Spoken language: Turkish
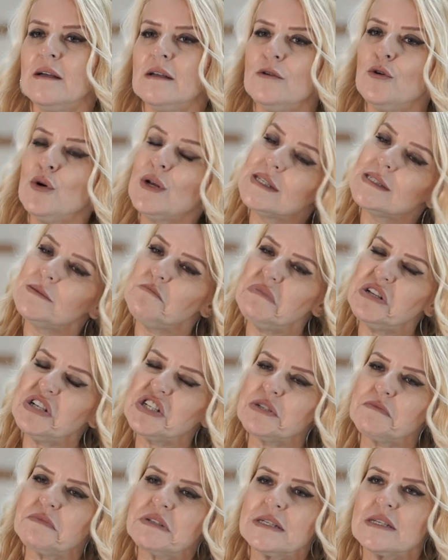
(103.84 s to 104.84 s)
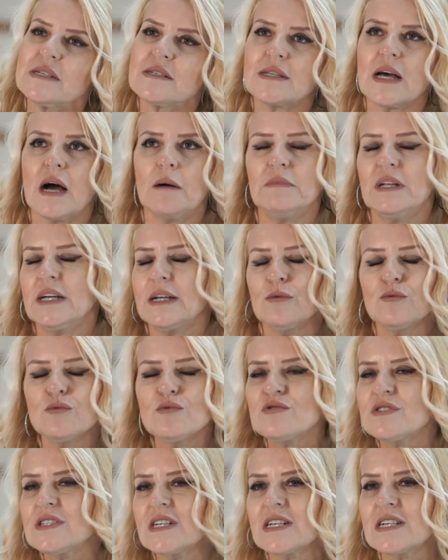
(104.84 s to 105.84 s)
yönetim bilişim sistemleri,
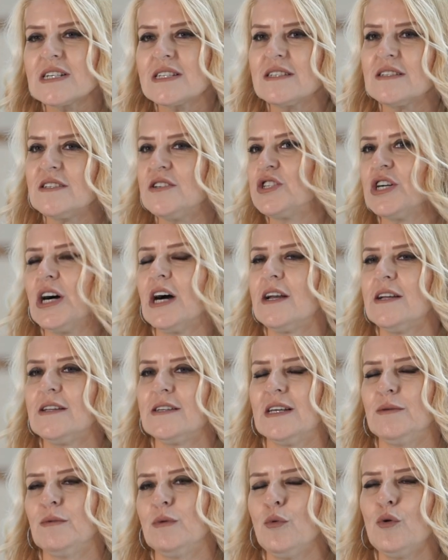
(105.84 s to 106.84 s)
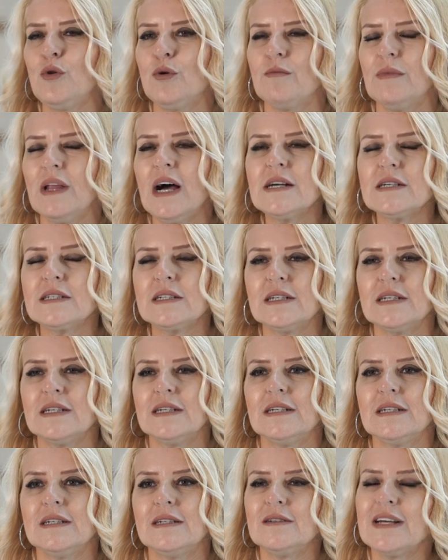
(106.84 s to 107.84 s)
uluslararası ticaret gibi bölümler
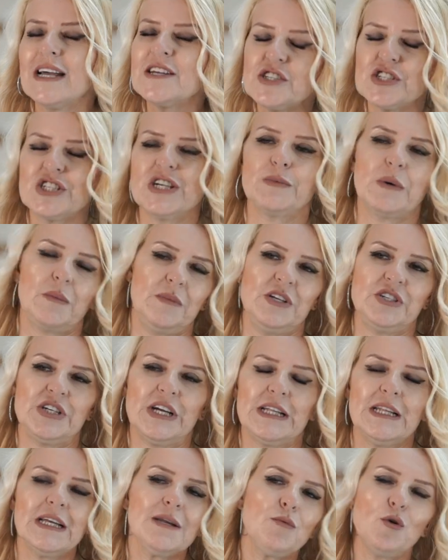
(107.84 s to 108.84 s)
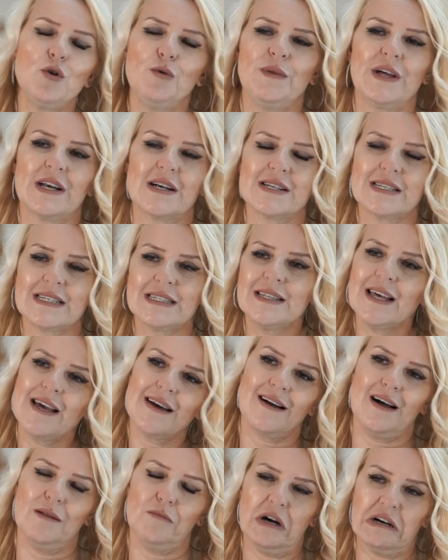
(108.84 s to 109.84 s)
e, geçiş yapabilecekleri bölümler arasında
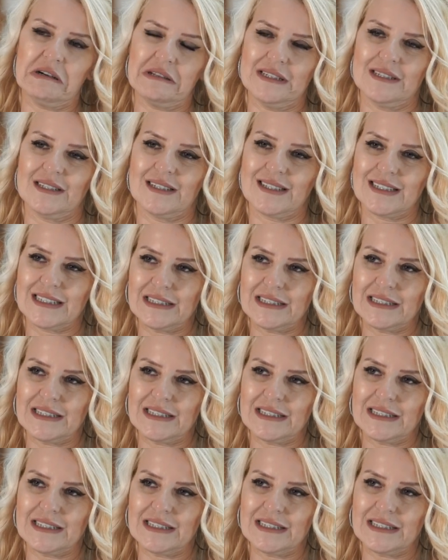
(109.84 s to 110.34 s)
yer almaktadır.